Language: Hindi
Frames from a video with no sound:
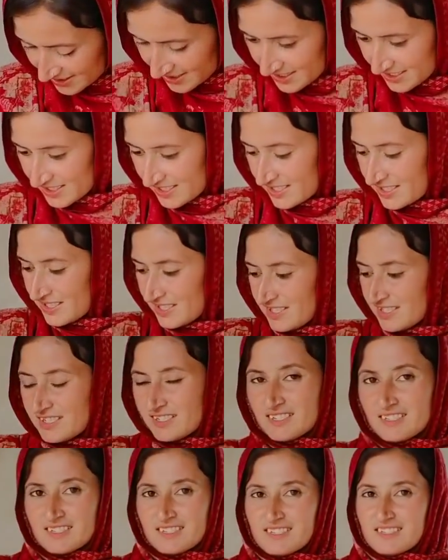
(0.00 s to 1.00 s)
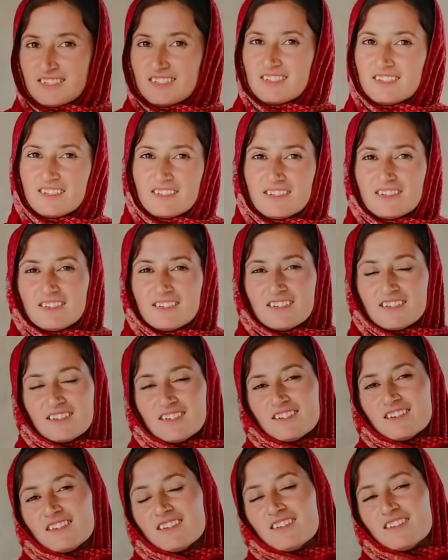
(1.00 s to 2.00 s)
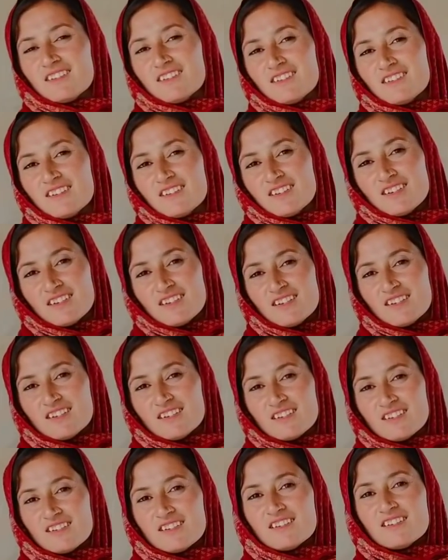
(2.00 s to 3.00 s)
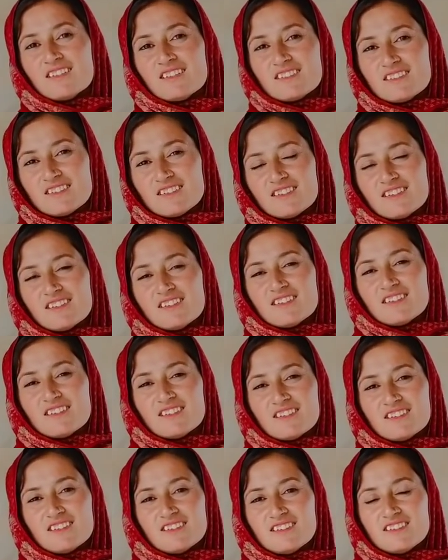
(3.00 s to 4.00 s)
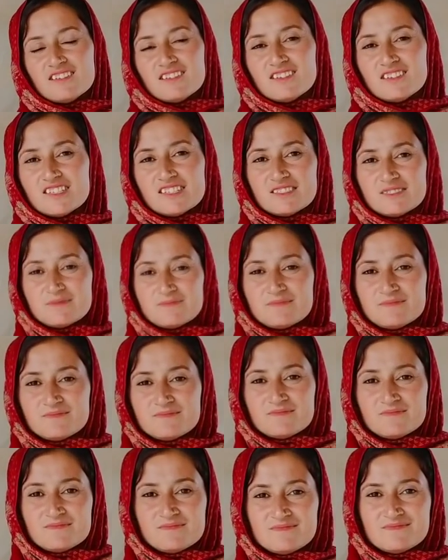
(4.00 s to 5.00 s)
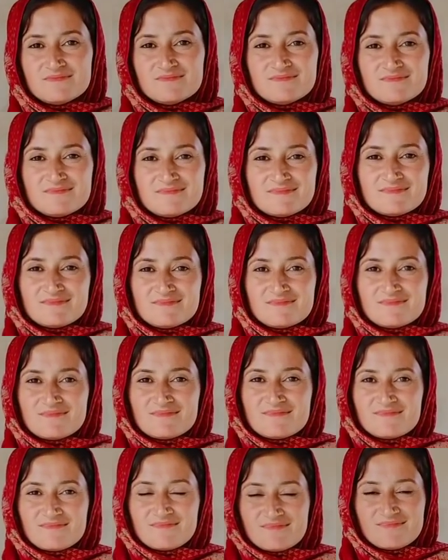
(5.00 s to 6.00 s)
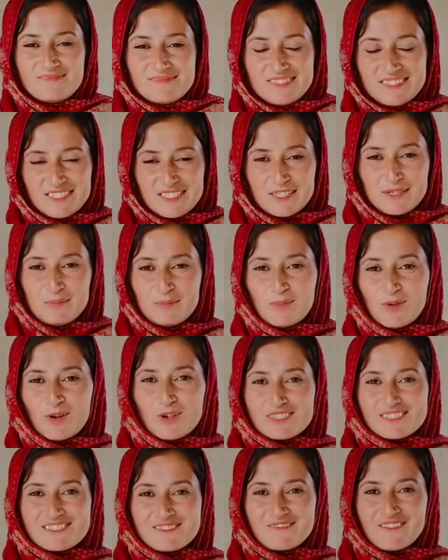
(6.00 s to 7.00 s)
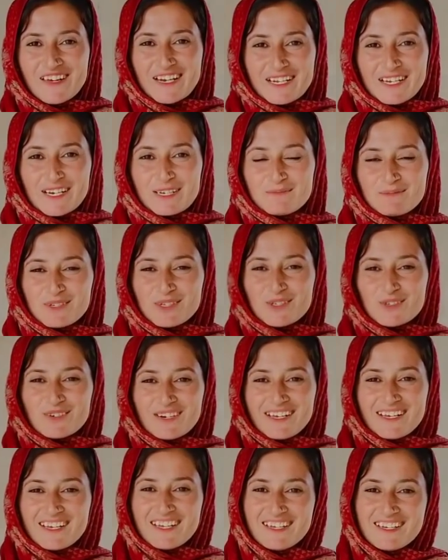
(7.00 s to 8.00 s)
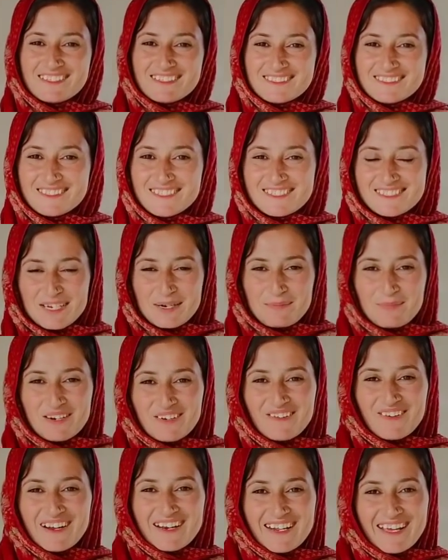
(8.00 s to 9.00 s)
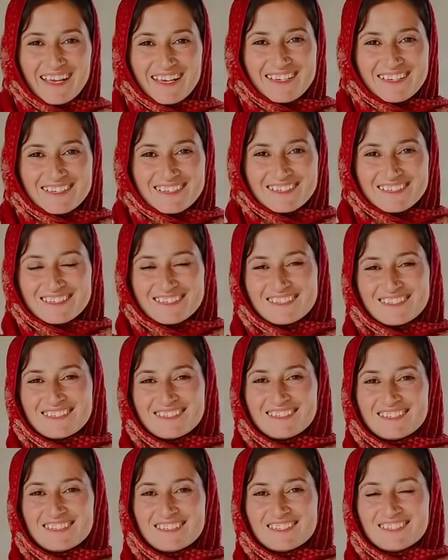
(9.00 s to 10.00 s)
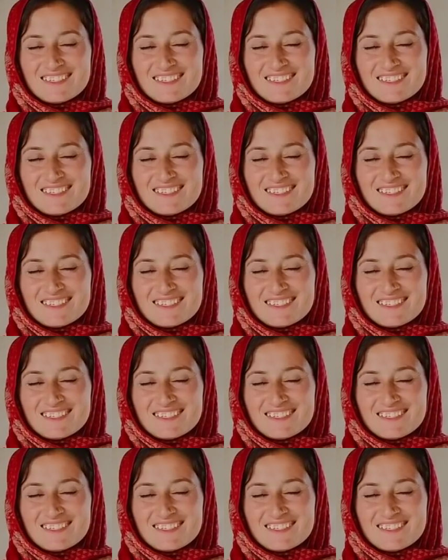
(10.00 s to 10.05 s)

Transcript: तो बहुत से लोगों ने कहा है कि जहाँ से आप कपड़े बनवाते हो ना तो हमने भी कपड़े बनवाने हैं जो संदूक वगैरह जो तो, तो मैंने कहा कि हाँ, हम इधर